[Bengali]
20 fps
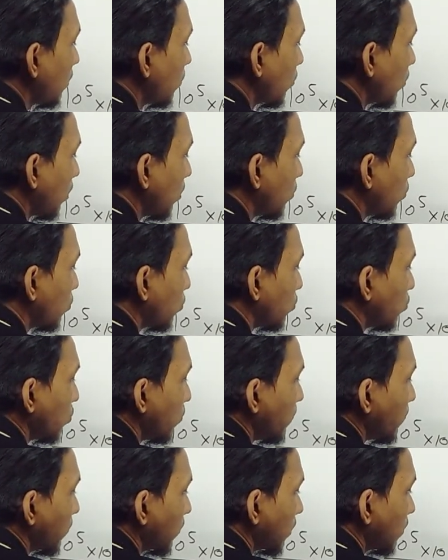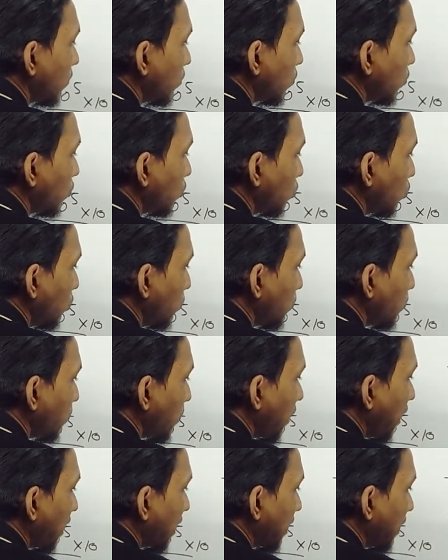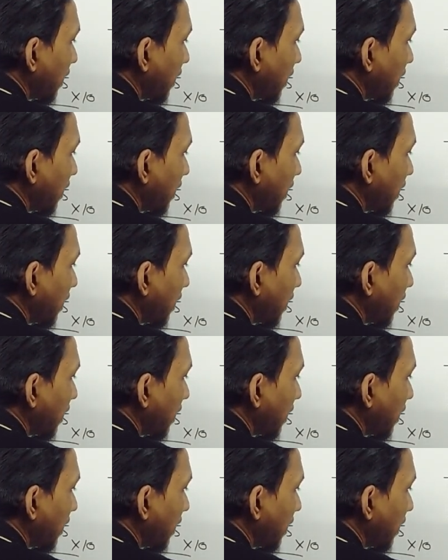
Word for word: ইকুয়াল টু টু পাই